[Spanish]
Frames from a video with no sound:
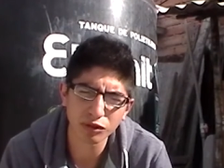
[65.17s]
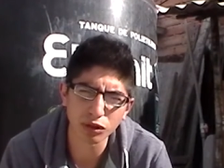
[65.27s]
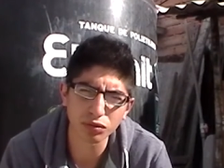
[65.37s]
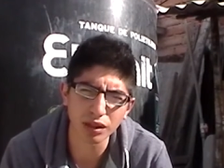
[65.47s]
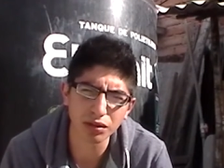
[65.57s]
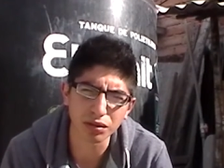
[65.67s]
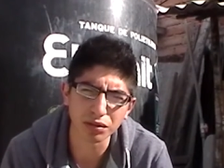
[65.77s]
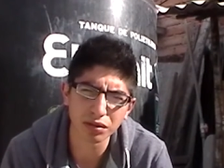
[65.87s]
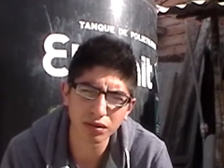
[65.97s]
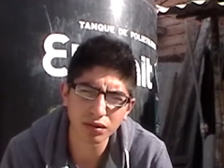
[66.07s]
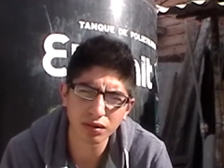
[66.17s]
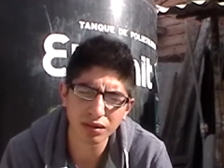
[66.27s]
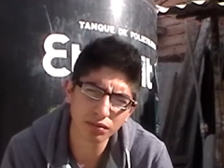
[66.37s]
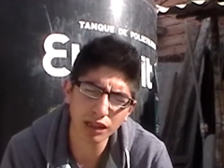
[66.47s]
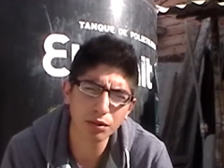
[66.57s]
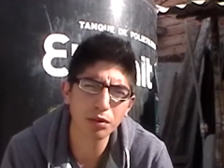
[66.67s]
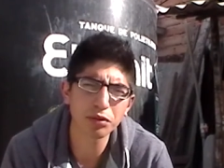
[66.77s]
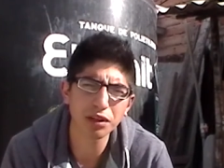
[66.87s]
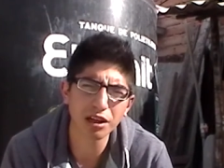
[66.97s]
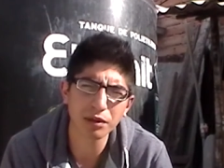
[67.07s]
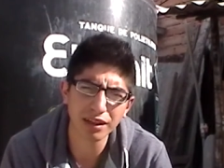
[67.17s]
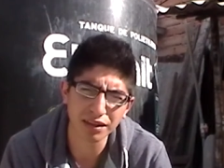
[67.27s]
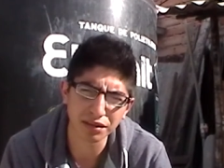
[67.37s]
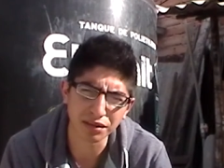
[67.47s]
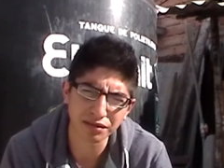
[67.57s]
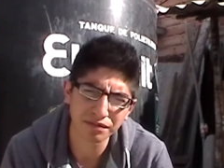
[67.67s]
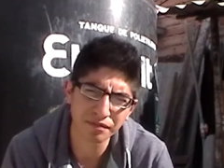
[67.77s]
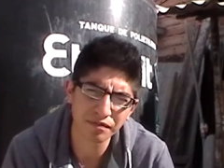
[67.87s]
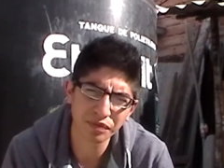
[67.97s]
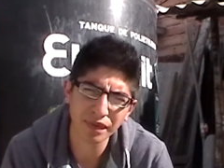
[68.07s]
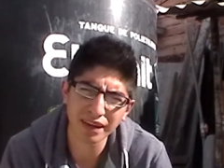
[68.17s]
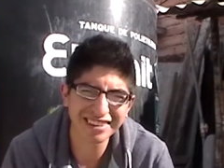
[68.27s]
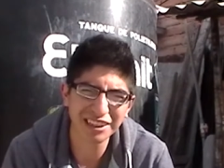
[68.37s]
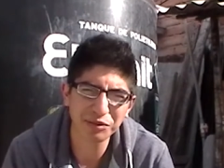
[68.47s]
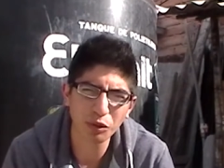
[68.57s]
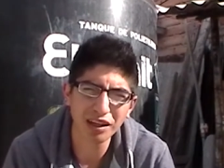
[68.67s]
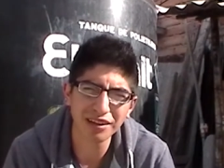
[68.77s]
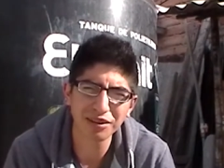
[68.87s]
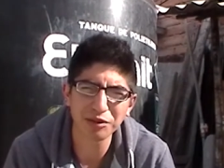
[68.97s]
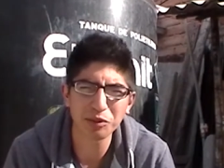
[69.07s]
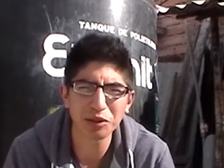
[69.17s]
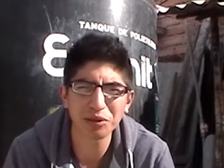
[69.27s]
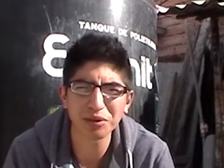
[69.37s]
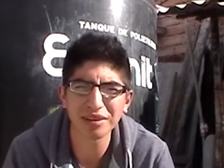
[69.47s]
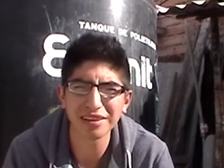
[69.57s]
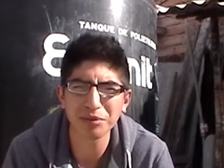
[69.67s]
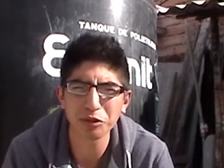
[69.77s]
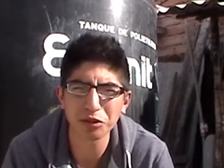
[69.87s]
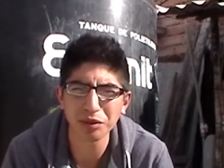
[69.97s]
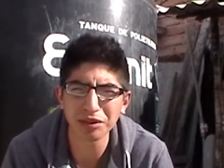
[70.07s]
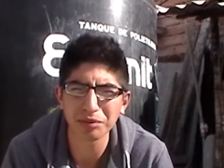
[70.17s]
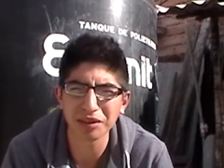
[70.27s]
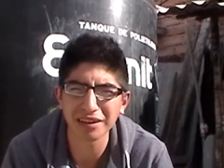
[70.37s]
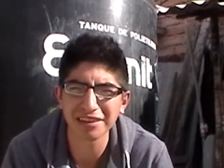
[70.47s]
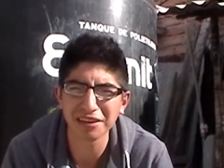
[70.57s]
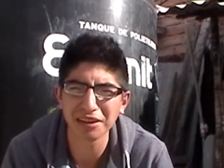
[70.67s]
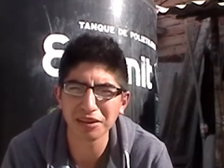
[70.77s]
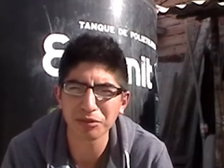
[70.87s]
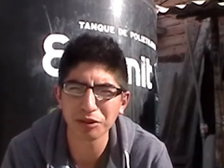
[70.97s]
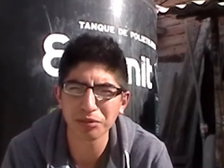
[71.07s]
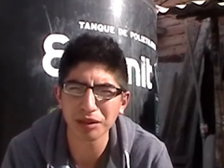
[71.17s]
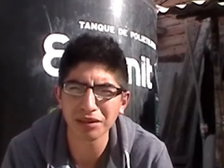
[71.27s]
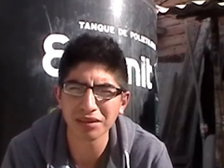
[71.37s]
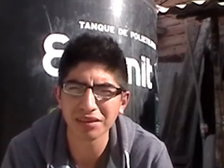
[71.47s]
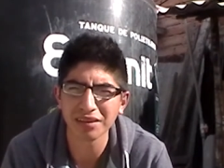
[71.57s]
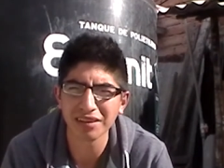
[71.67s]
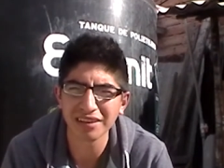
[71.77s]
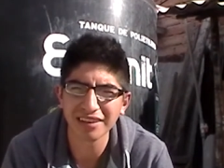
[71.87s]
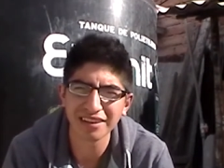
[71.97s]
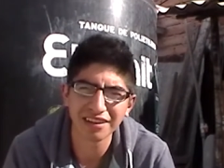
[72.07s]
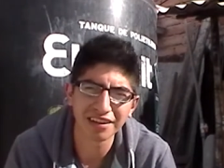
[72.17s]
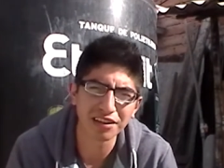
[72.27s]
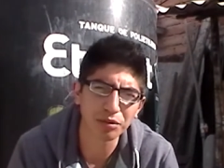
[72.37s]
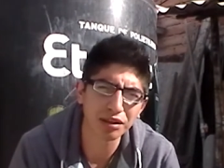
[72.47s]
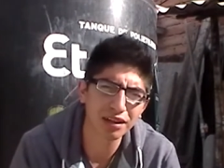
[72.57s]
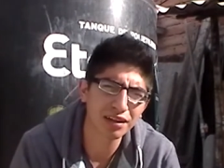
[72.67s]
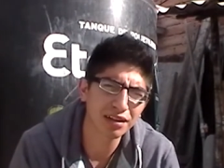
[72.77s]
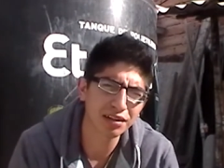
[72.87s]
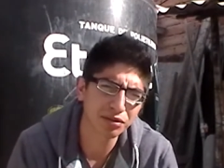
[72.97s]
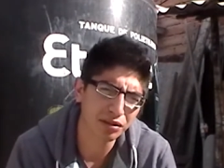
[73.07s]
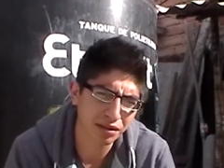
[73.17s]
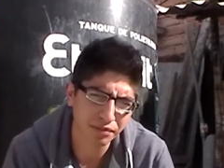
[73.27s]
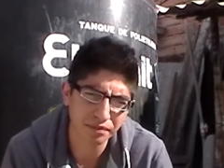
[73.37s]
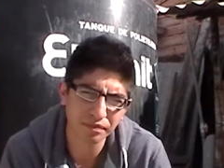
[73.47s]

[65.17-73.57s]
torturadores. Ella va a buscar venganza. Sin spoiler no les puedo decir mucho más porque si les cuento más les arruinaría la historia.